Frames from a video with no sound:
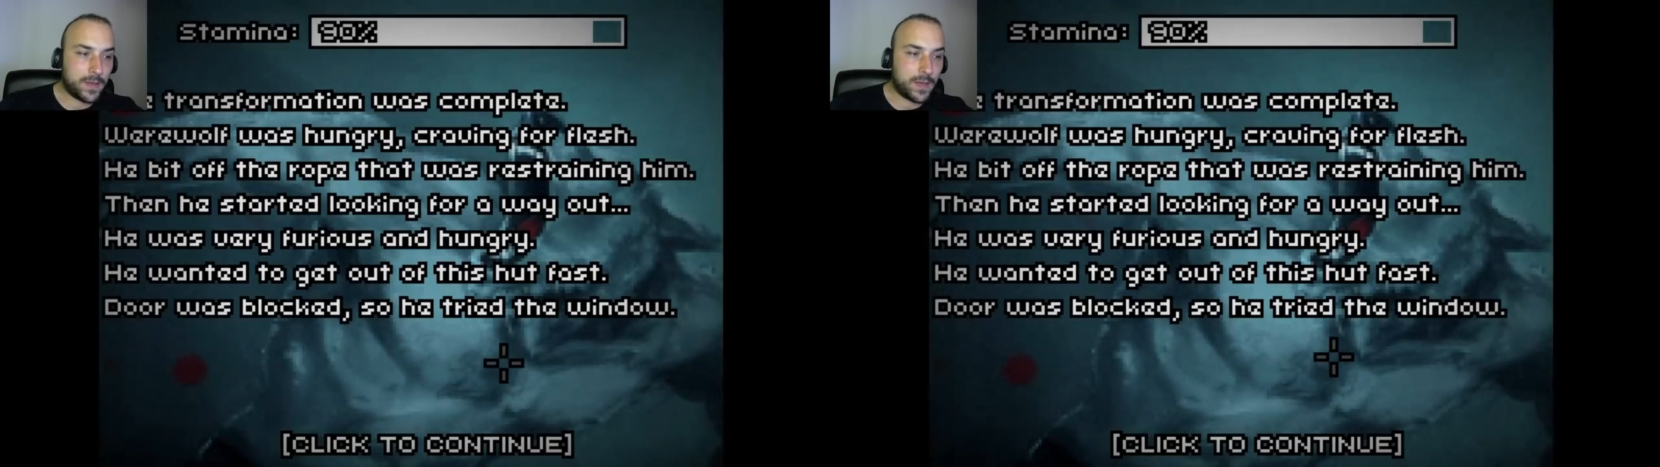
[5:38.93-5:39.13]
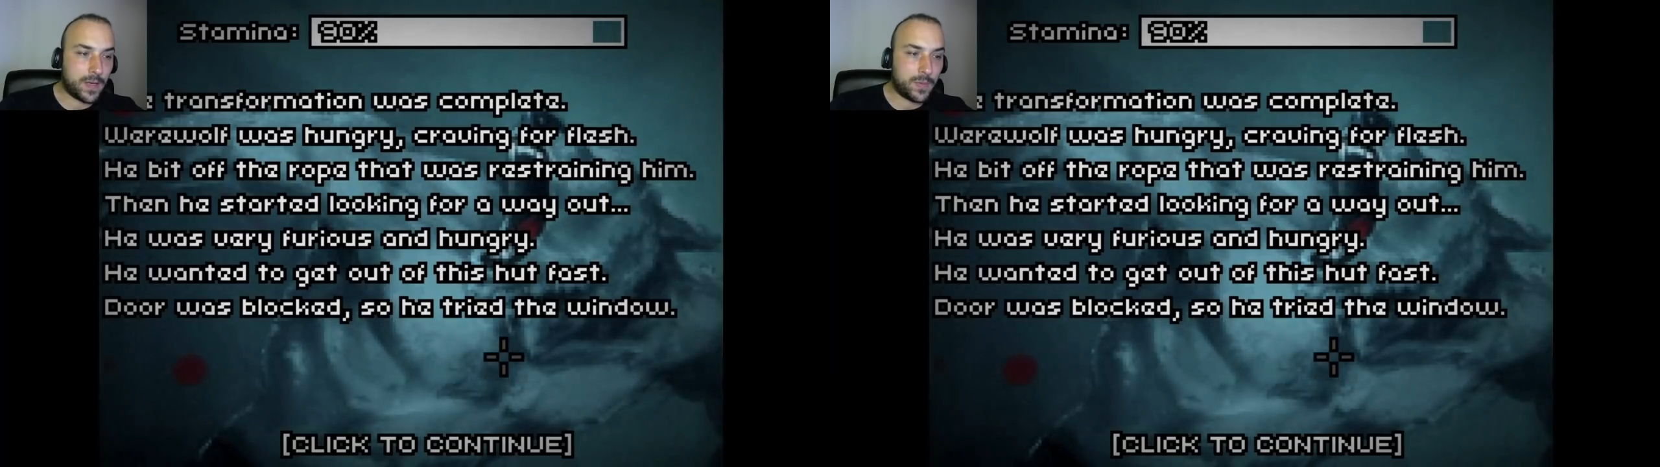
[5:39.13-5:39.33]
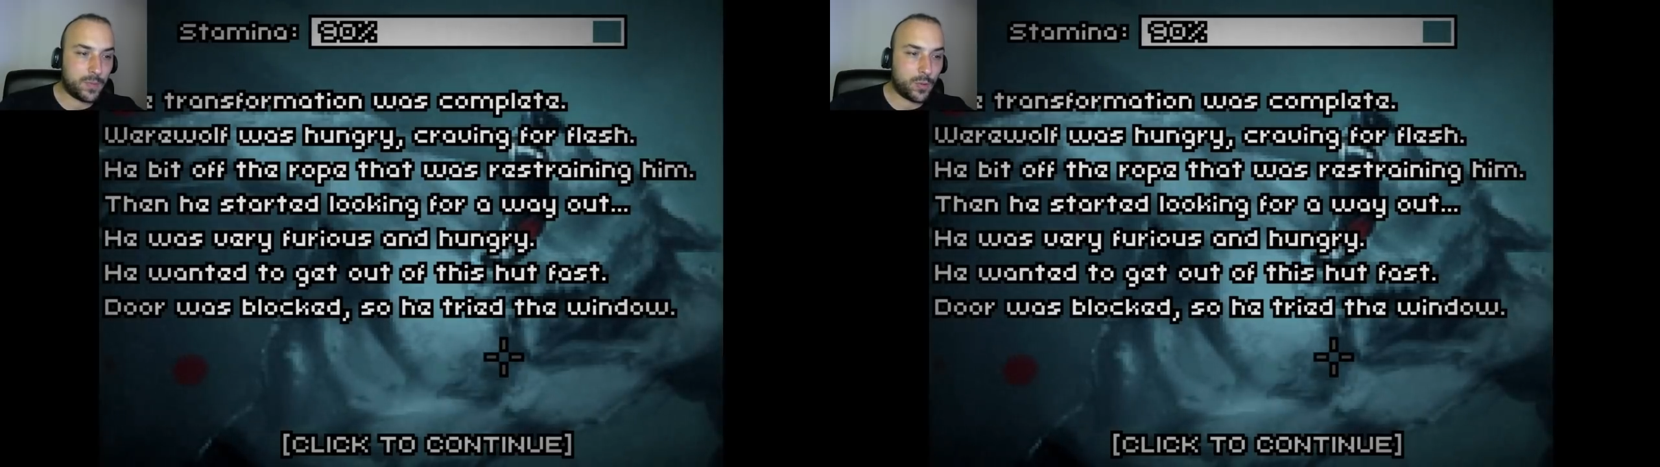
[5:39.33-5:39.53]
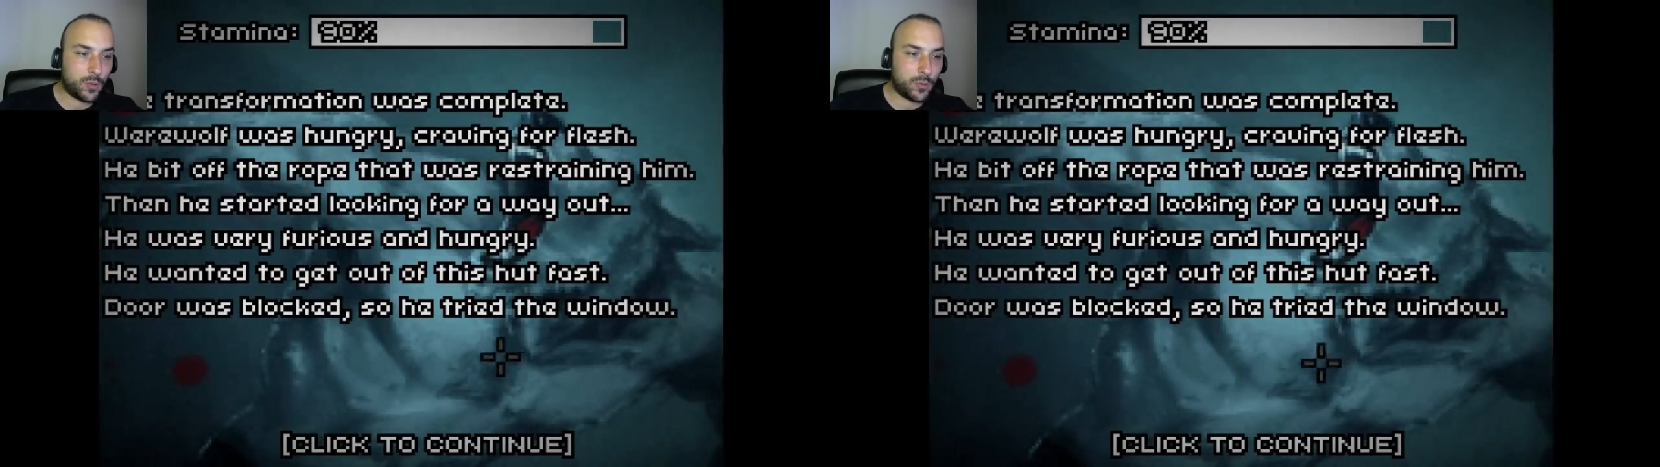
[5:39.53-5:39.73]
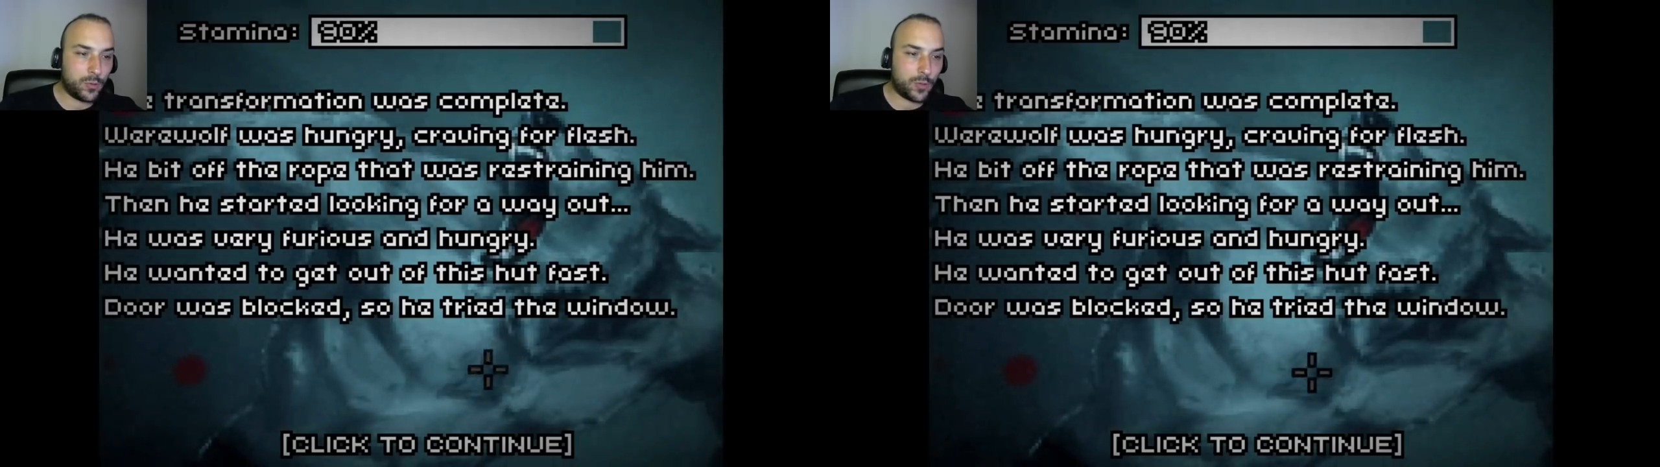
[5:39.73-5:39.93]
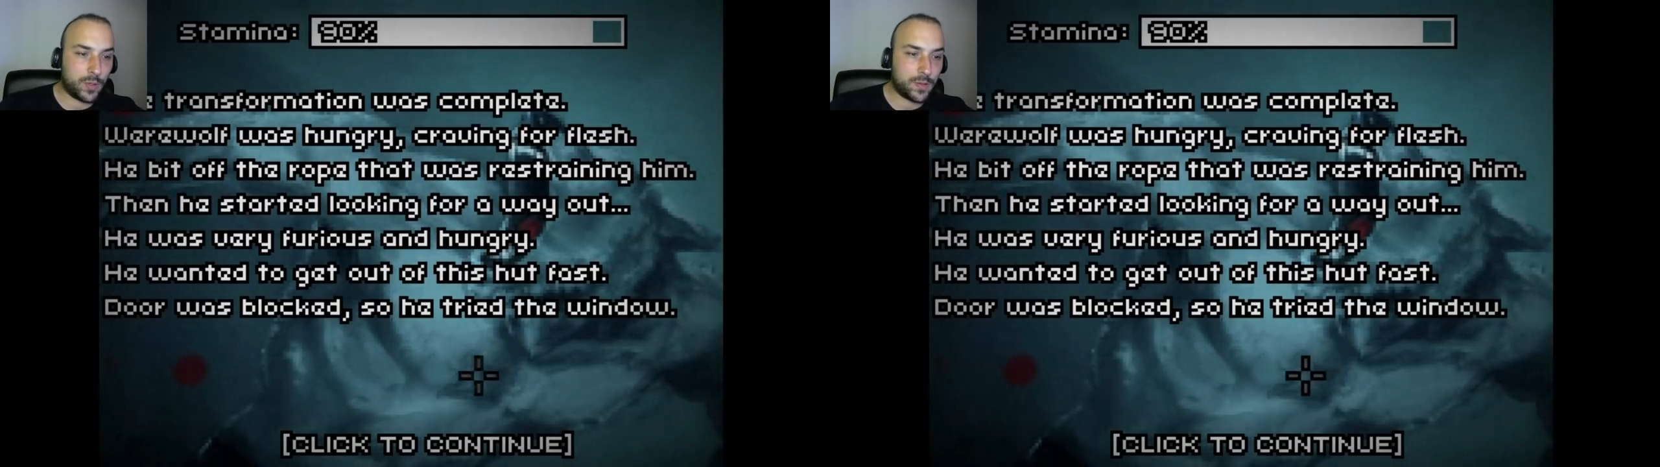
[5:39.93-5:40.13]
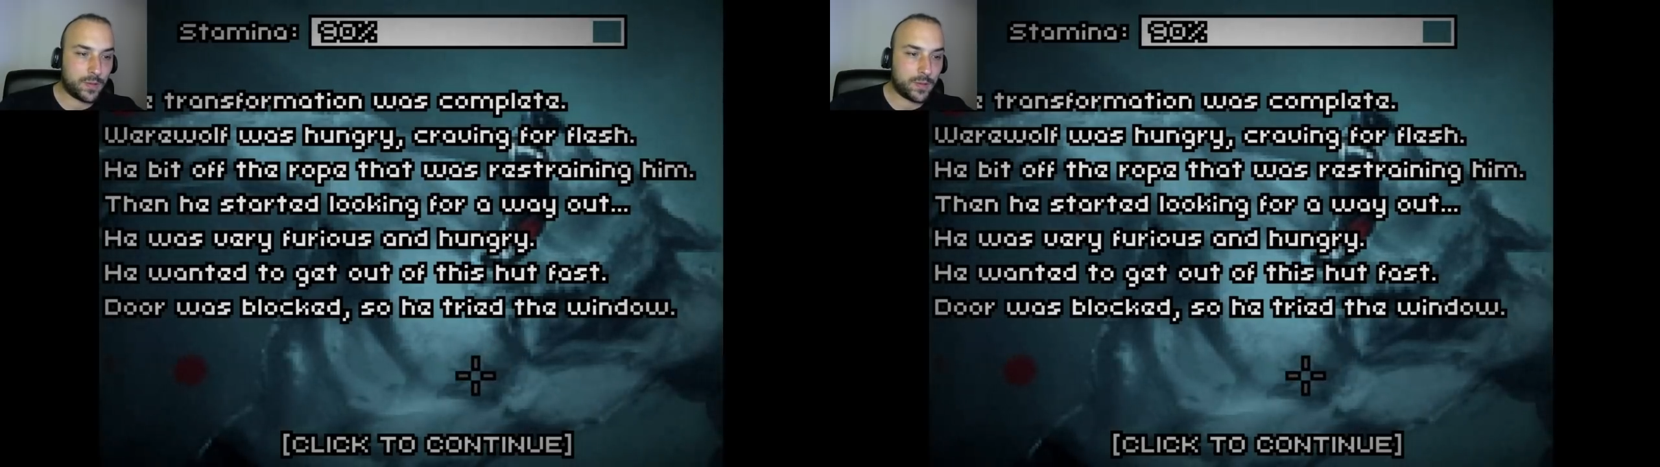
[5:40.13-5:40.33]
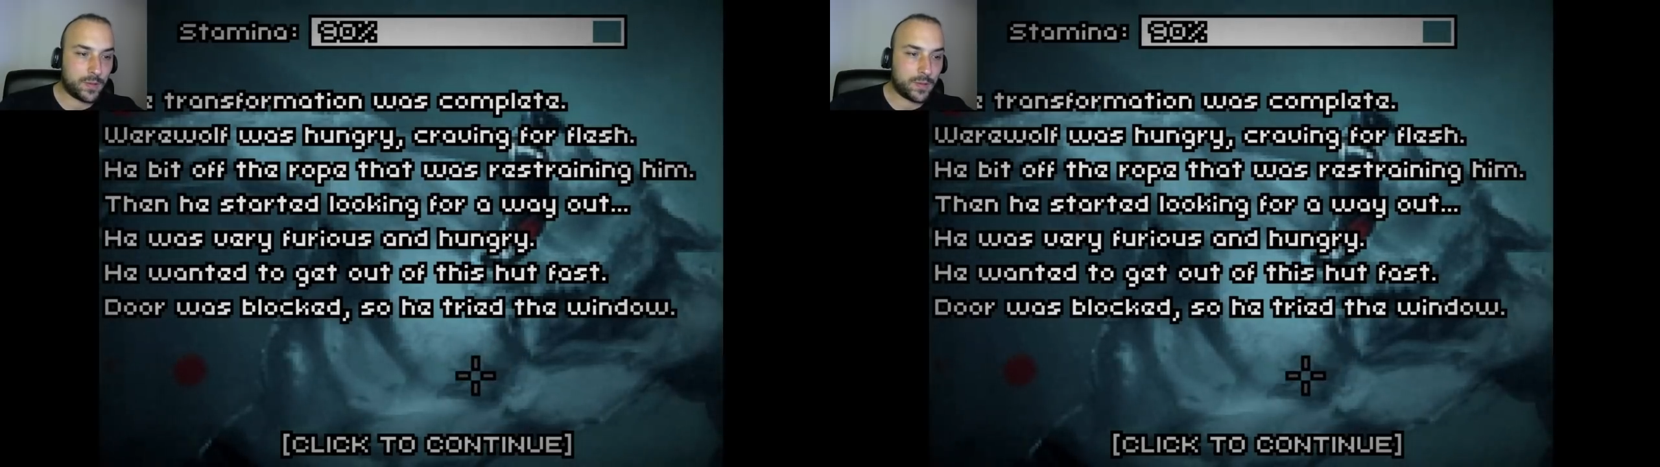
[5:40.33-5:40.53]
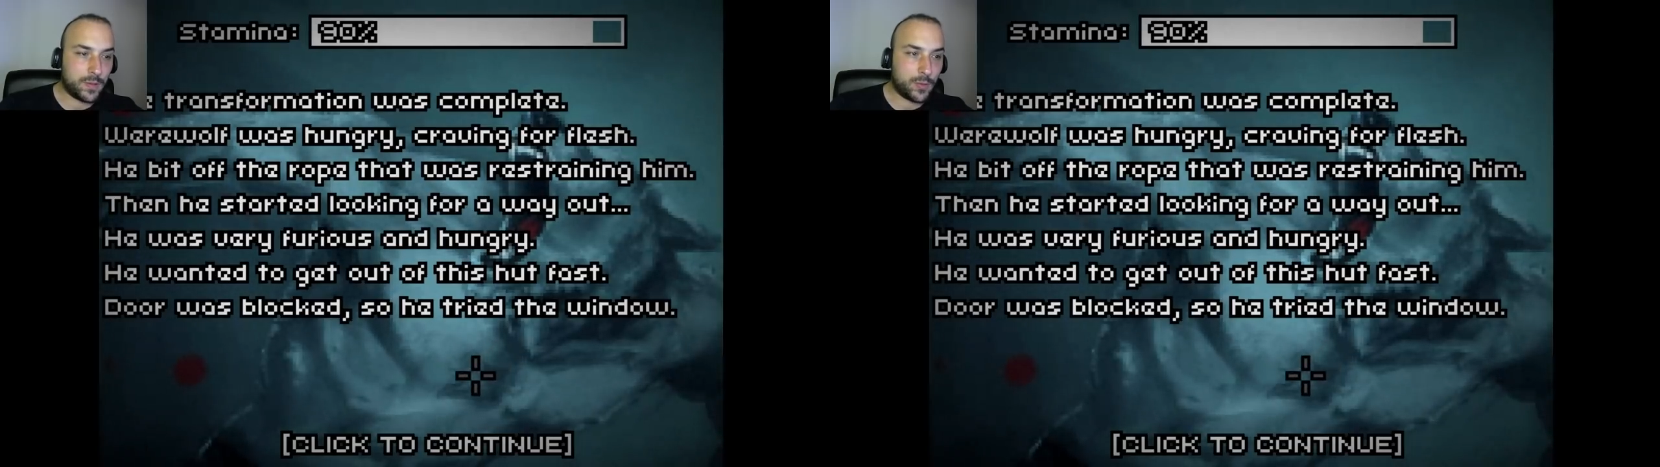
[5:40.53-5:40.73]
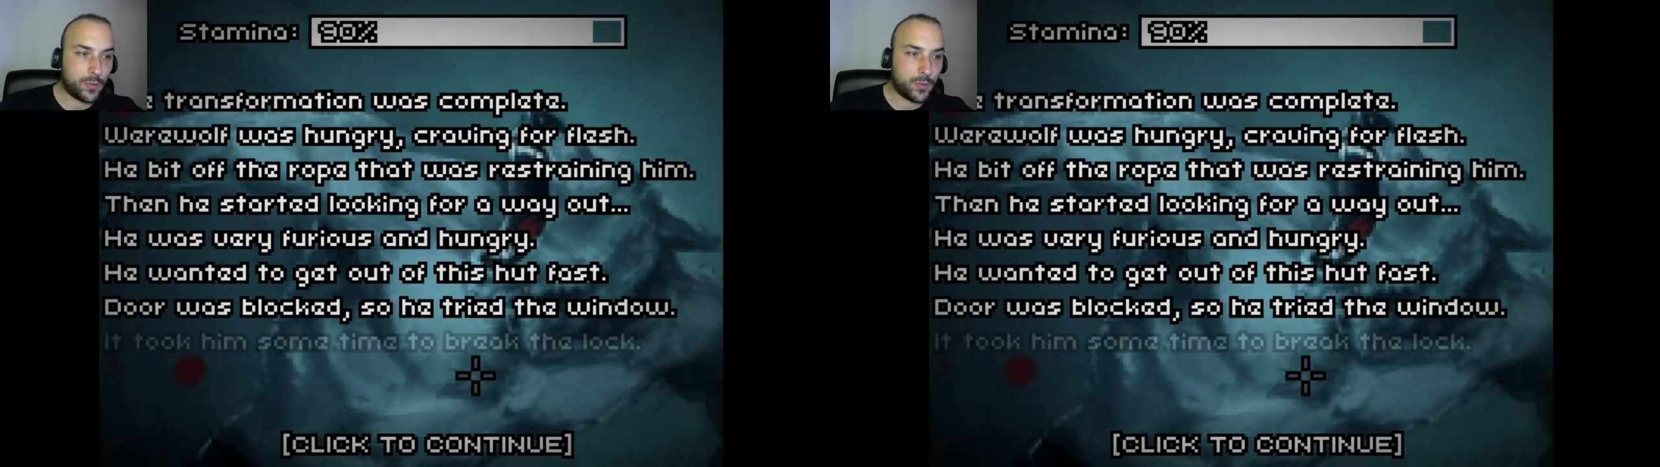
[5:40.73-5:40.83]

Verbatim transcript: Kapı blokluydu. O